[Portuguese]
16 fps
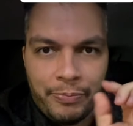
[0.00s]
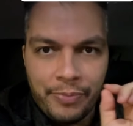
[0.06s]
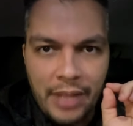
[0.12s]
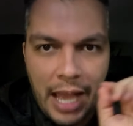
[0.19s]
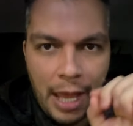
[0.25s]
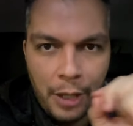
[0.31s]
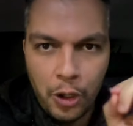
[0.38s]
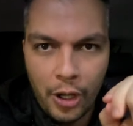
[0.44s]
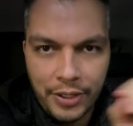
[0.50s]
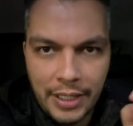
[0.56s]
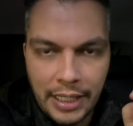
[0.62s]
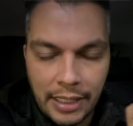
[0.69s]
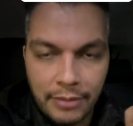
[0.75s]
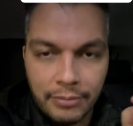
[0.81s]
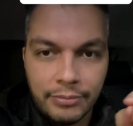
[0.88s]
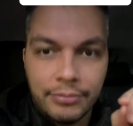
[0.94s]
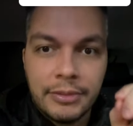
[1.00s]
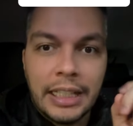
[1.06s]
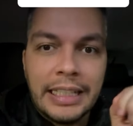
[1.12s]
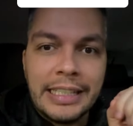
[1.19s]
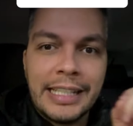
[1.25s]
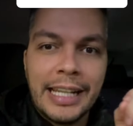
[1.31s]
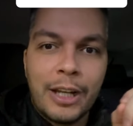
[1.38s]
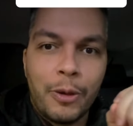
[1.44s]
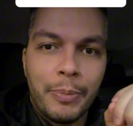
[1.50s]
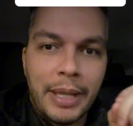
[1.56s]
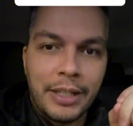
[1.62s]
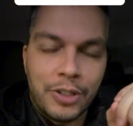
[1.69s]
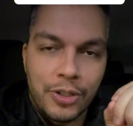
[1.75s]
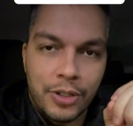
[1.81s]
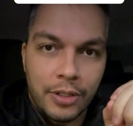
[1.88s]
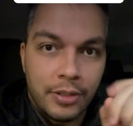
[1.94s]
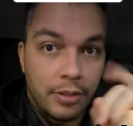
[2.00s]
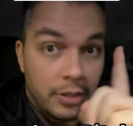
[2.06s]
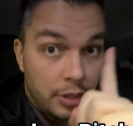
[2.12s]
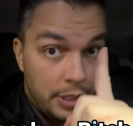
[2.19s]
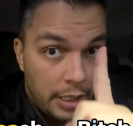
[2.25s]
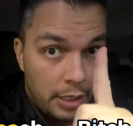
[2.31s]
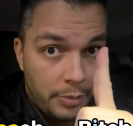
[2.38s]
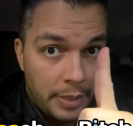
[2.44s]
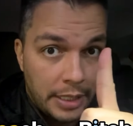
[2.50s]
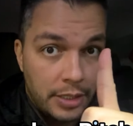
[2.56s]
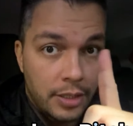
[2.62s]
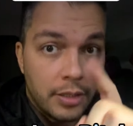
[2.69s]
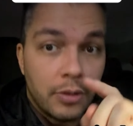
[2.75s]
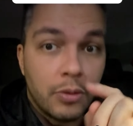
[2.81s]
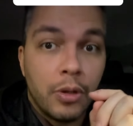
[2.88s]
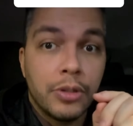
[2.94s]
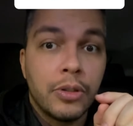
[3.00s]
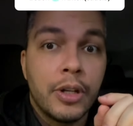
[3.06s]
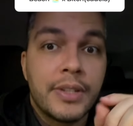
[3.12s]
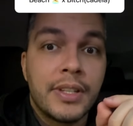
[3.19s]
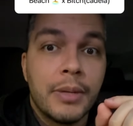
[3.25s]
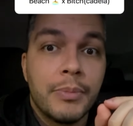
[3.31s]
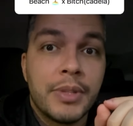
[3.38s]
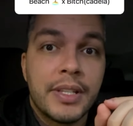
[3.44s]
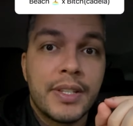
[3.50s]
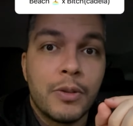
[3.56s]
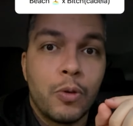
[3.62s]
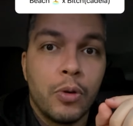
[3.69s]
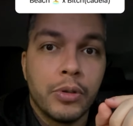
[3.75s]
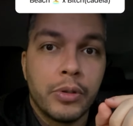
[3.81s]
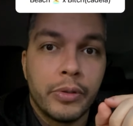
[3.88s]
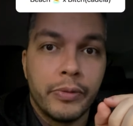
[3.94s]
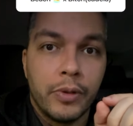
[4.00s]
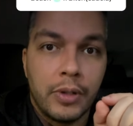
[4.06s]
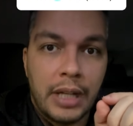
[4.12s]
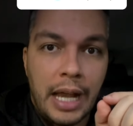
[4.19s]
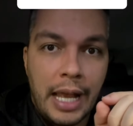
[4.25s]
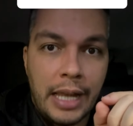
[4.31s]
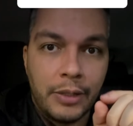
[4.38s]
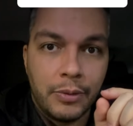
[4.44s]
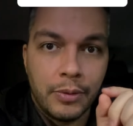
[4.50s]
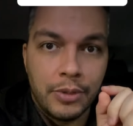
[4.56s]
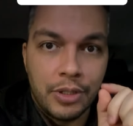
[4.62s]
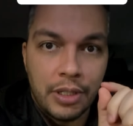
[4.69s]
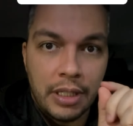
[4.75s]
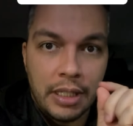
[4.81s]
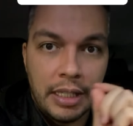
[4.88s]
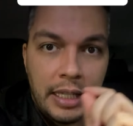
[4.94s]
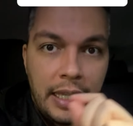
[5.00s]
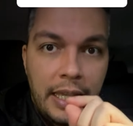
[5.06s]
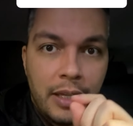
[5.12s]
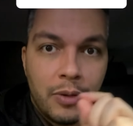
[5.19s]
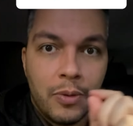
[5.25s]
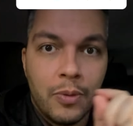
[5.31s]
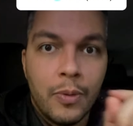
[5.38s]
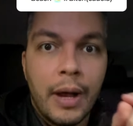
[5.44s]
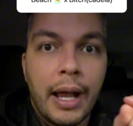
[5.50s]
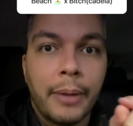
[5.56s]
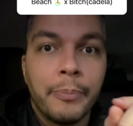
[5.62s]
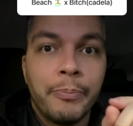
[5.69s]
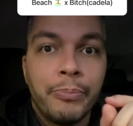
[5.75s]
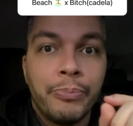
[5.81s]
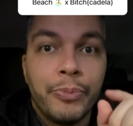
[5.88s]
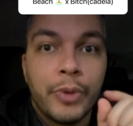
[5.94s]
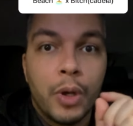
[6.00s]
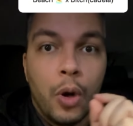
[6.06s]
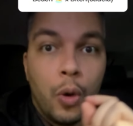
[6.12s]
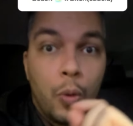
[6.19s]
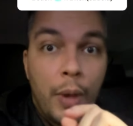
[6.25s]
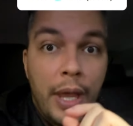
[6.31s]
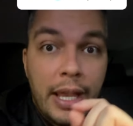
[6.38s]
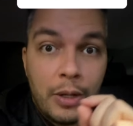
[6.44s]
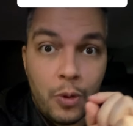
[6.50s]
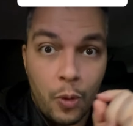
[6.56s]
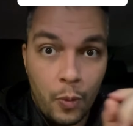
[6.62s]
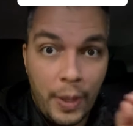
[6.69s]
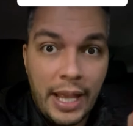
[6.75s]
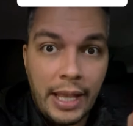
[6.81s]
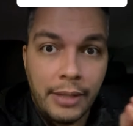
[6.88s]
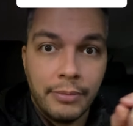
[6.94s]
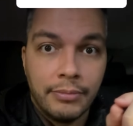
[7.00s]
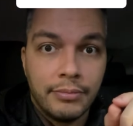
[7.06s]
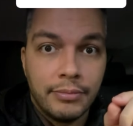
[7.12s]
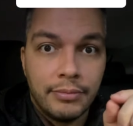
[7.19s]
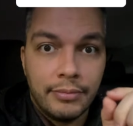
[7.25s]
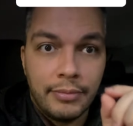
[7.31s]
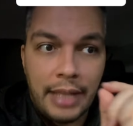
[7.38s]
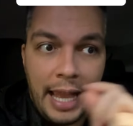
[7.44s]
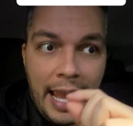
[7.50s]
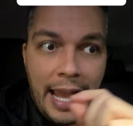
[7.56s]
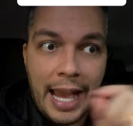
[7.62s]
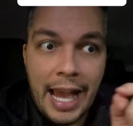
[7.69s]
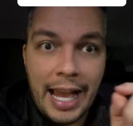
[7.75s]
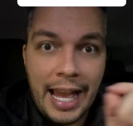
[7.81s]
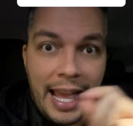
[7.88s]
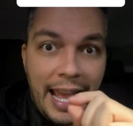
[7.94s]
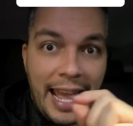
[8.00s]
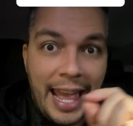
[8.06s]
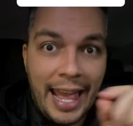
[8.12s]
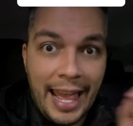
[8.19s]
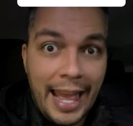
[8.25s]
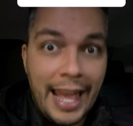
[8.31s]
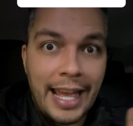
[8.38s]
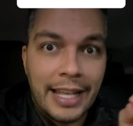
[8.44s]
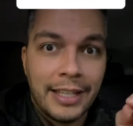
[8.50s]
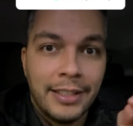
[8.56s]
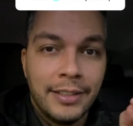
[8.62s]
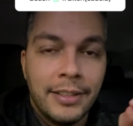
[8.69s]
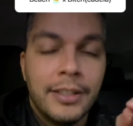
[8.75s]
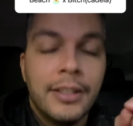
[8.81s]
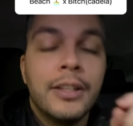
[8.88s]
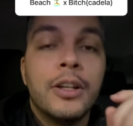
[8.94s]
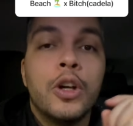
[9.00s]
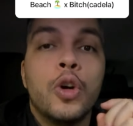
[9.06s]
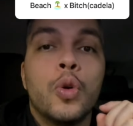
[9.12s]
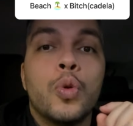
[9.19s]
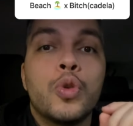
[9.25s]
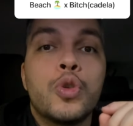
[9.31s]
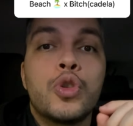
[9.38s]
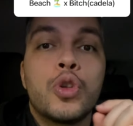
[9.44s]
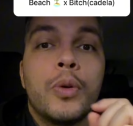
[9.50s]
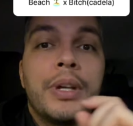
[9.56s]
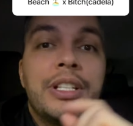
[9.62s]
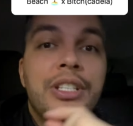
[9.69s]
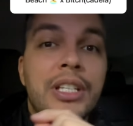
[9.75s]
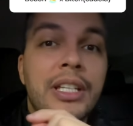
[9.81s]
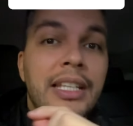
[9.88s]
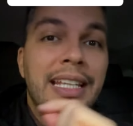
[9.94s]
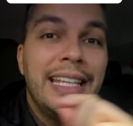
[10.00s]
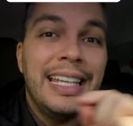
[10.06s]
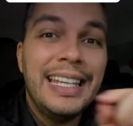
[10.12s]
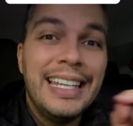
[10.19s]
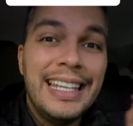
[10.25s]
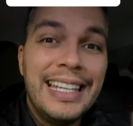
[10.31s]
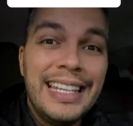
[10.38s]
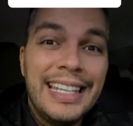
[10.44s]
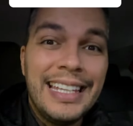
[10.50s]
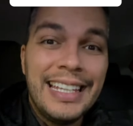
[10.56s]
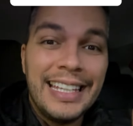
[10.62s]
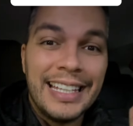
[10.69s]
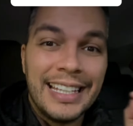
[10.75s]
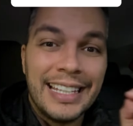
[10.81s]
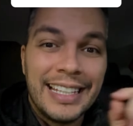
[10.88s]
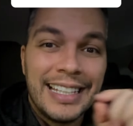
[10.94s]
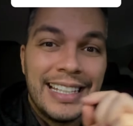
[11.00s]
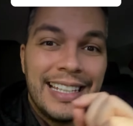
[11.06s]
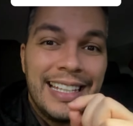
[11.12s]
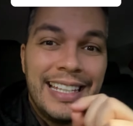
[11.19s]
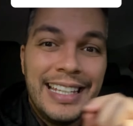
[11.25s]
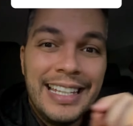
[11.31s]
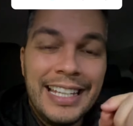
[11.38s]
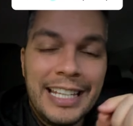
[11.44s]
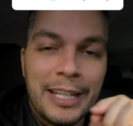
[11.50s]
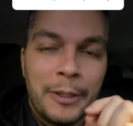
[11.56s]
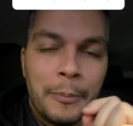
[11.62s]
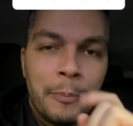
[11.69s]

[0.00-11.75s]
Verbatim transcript: Anota aí. Geralmente, geralmente, quando nós temos esse encontro vocálico de E com A ou E com E, é A, é E, o som é de I, I.